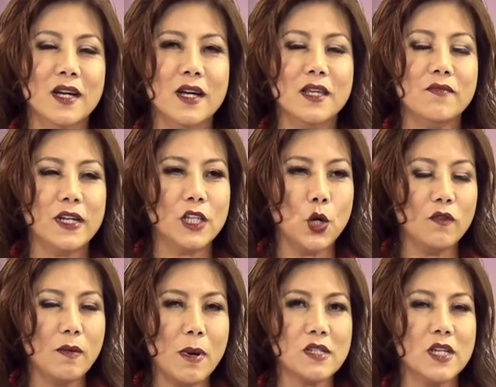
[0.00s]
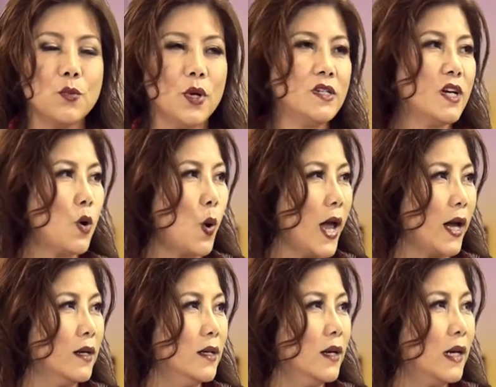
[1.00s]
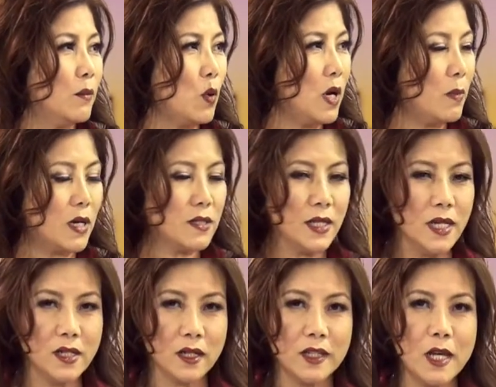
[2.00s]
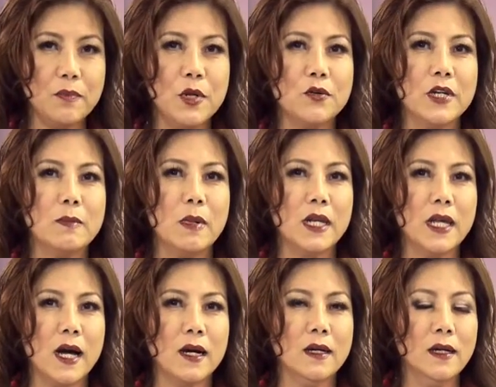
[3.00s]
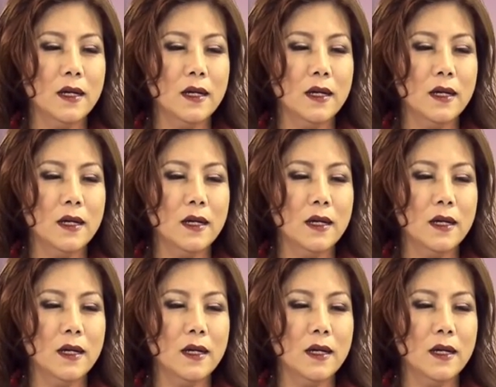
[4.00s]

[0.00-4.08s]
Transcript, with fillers: Như vậy thì đối với bác sĩ Nguyễn Trần Hoàng là một người bác sĩ trực tiếp điều trị bệnh nhân